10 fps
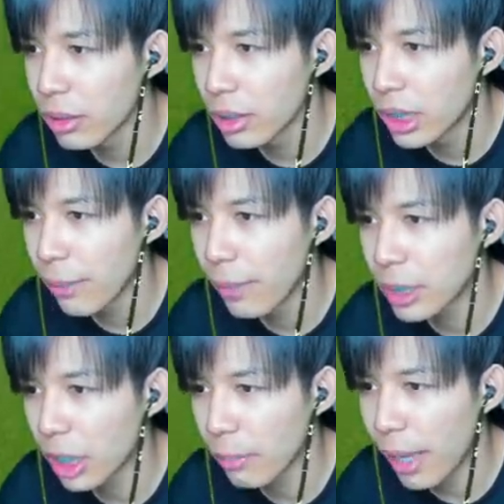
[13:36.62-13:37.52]
เล่นวัน
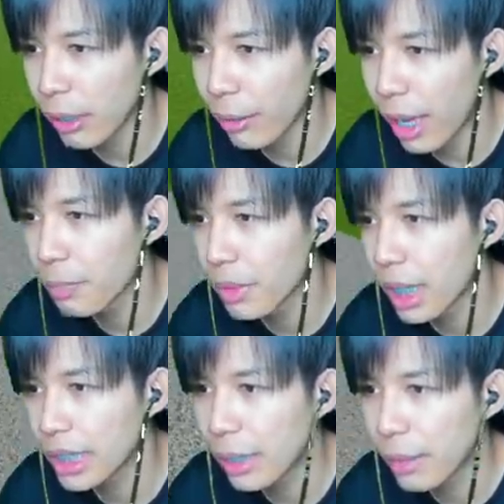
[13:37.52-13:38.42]
ช็อตหรือเปล่าเราอะ
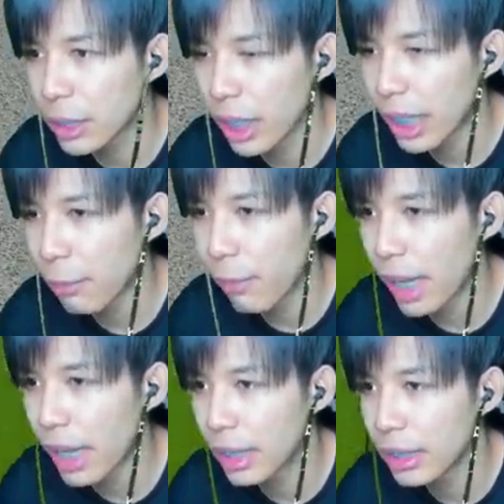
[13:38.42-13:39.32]
น่าจะเล่นวันช็อตแหละเพราะว่า
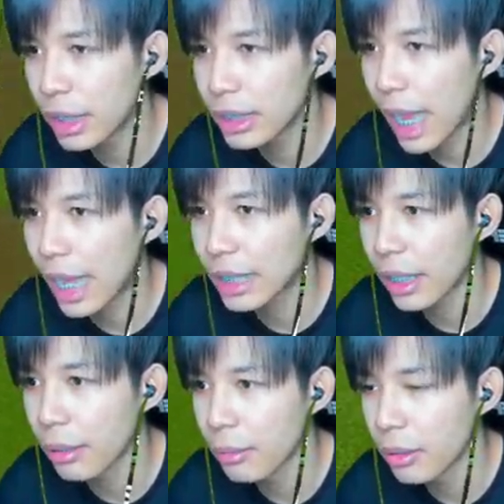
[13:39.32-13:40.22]
เล่นทรายนี่
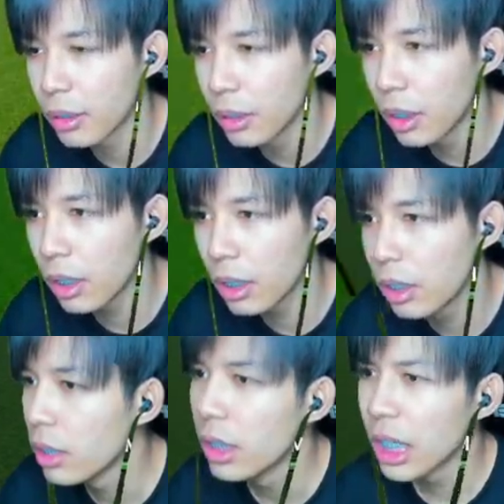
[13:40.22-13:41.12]
เฮ้ยเฮ้ย
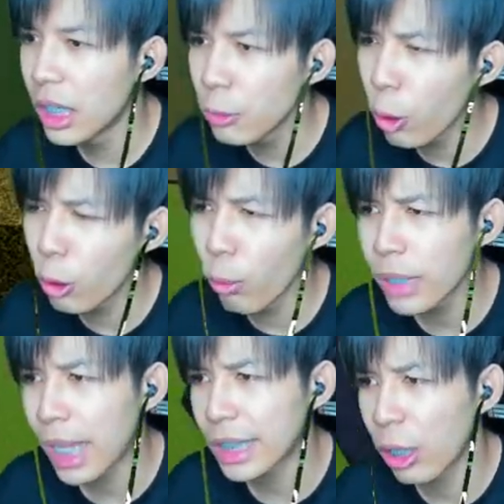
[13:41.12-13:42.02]
คือโดนลุมอ
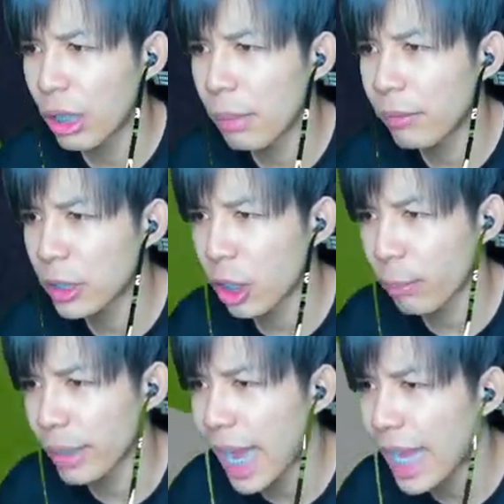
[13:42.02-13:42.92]
ย่างเดียวแล้วมันวันช็อต
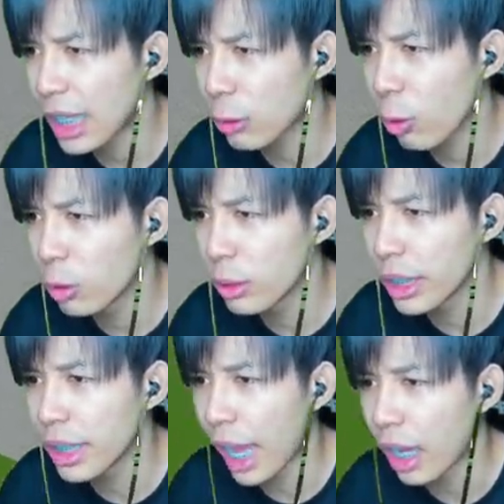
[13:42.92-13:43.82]
ไม่ได้นะ ทุกคนดูดิ
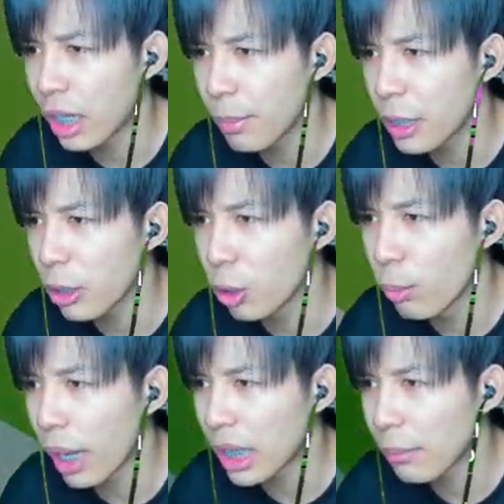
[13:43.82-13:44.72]
เนี่ย คือพี่โดนลุม
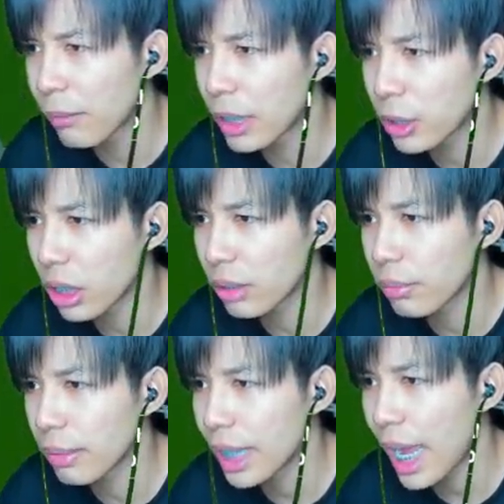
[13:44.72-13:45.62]
อะแล้วมันวันช็อต
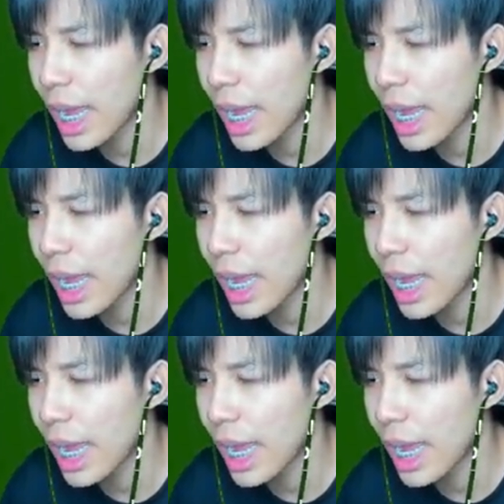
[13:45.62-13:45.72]
ไม่ได้